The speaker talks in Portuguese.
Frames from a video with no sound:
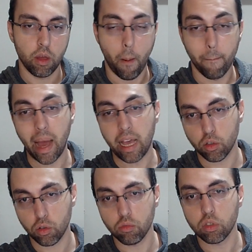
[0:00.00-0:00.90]

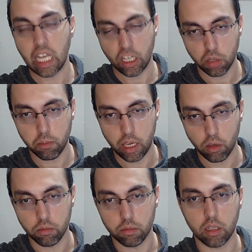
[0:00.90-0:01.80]
mais um
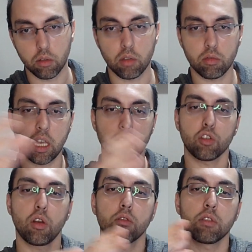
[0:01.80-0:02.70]
7,5. Então são 7
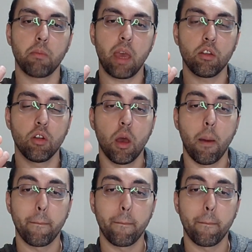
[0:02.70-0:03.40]
jogos e meio,